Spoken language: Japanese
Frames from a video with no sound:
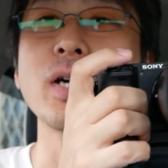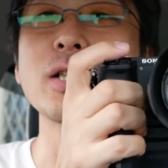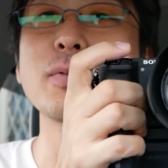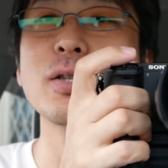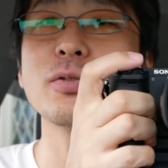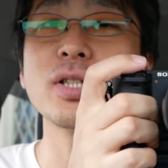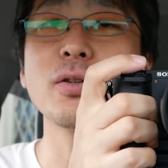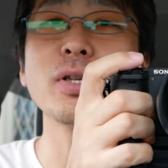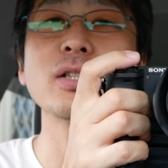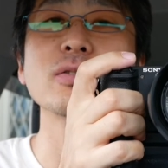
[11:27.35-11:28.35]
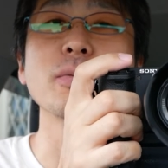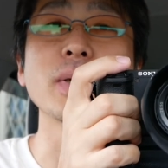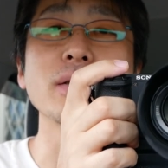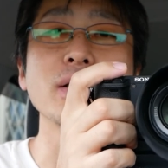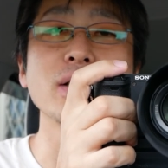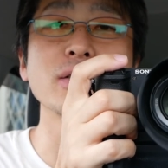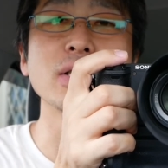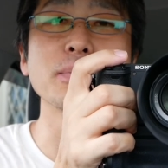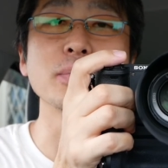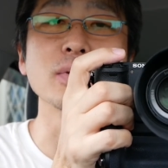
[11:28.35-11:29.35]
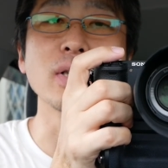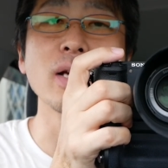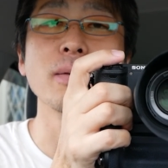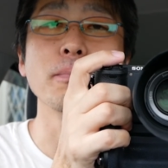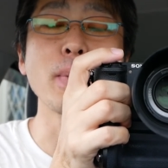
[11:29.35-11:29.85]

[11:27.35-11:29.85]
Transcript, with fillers: アルファ6500のバッテリーグリップね、